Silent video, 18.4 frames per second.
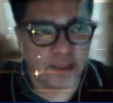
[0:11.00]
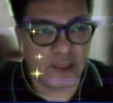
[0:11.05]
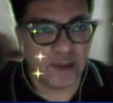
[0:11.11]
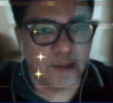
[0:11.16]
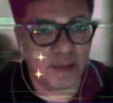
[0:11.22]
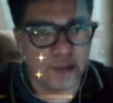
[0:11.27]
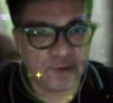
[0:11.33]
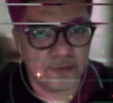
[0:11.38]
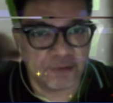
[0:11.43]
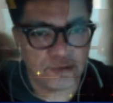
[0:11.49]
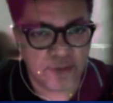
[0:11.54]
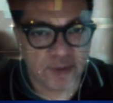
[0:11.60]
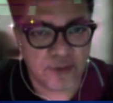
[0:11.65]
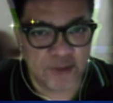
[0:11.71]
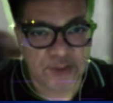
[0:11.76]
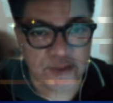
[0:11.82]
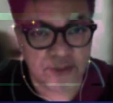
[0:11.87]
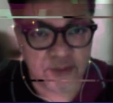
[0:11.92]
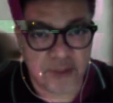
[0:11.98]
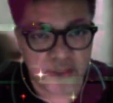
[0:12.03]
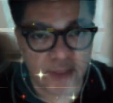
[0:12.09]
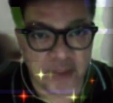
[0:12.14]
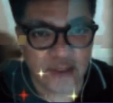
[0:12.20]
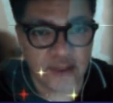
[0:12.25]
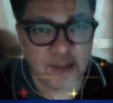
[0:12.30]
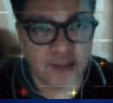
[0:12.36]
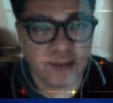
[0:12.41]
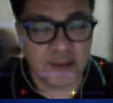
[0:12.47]
I think the fear is
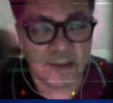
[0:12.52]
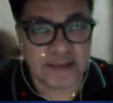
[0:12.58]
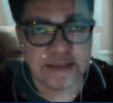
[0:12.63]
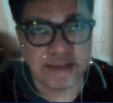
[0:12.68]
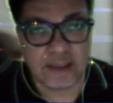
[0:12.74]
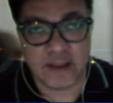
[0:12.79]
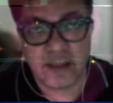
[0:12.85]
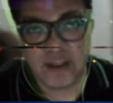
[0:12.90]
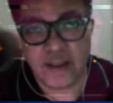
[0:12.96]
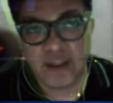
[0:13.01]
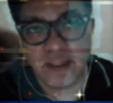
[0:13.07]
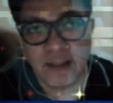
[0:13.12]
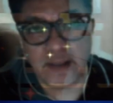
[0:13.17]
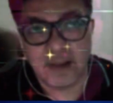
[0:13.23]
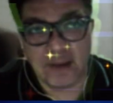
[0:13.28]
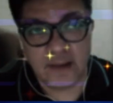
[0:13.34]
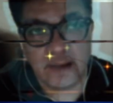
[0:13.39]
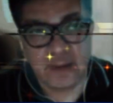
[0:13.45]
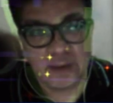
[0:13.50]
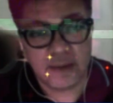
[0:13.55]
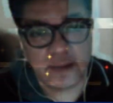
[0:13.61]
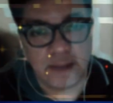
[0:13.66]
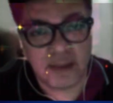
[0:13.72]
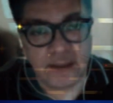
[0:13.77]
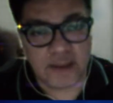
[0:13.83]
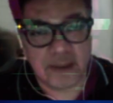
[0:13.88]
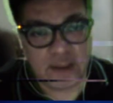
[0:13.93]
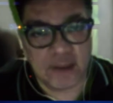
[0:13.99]
real. Kasi nga,
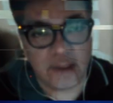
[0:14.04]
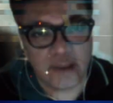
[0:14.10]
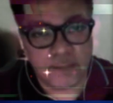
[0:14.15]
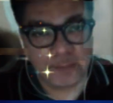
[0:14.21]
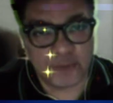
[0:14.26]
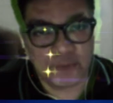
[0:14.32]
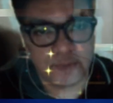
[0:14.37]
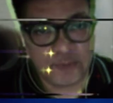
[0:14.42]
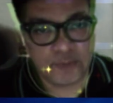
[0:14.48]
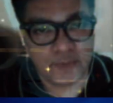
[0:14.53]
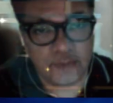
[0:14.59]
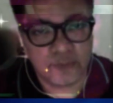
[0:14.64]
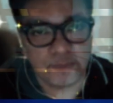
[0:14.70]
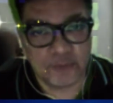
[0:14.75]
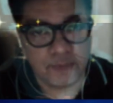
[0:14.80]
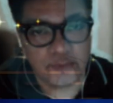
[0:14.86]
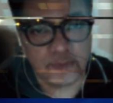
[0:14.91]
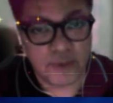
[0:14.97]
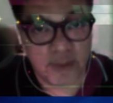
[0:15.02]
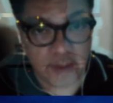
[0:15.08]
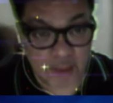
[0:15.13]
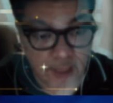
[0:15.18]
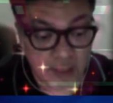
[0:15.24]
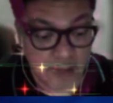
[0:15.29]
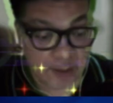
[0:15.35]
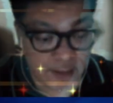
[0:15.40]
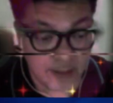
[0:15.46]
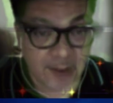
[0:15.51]
leading up to
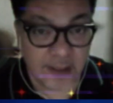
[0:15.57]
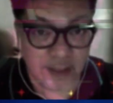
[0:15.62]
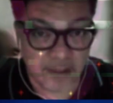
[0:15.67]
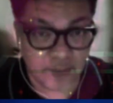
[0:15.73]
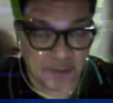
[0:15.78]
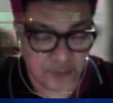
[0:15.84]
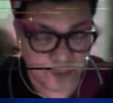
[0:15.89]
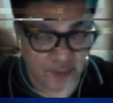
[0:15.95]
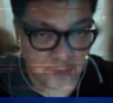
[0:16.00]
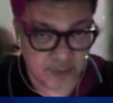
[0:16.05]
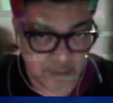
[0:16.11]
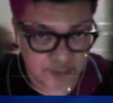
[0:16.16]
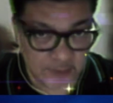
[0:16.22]
hanggang ngayon, no,